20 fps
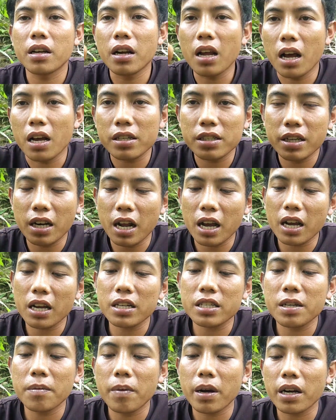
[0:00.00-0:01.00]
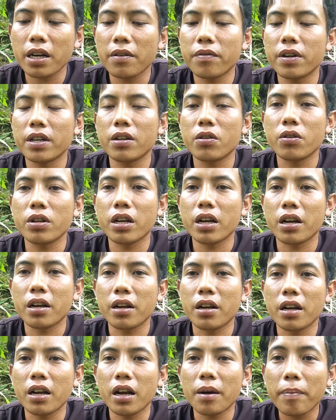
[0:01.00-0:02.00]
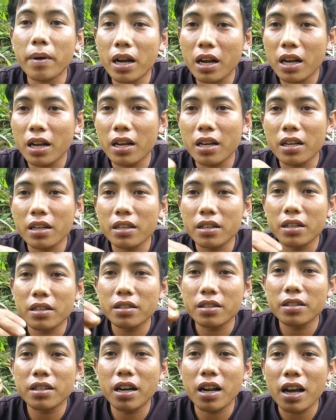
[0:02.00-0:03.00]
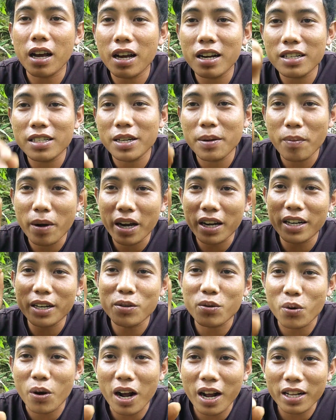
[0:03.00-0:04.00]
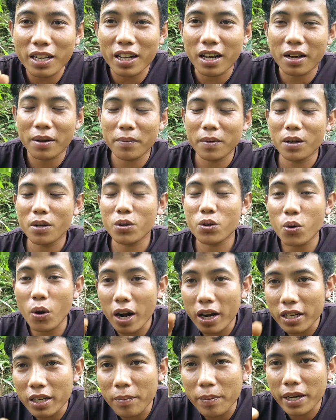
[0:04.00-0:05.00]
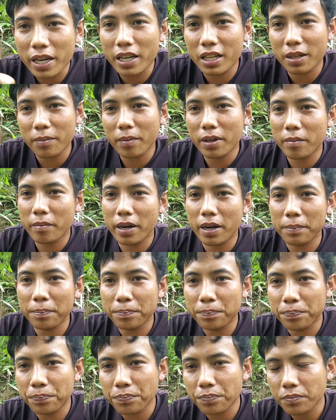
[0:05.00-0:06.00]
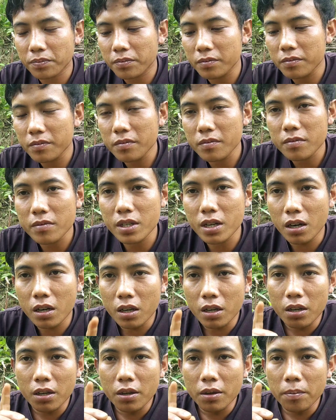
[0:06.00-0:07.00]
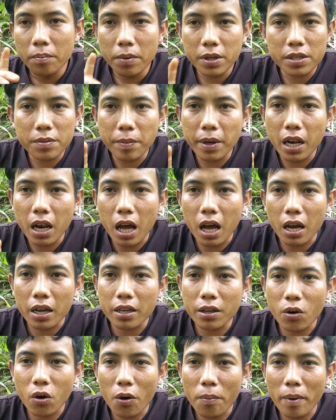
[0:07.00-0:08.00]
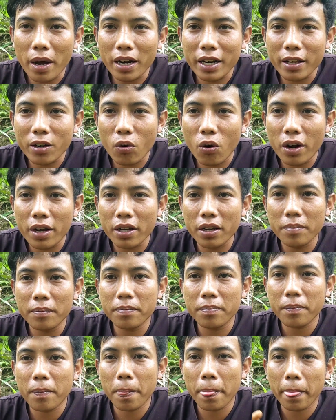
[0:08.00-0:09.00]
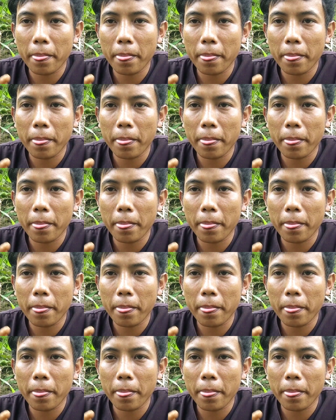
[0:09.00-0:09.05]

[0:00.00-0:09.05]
Nah, silahkan simak nih videonya. Apa? Silahkan simak ini doanya. Doanya begini teman-teman. Bismillahirrohmanirrohim.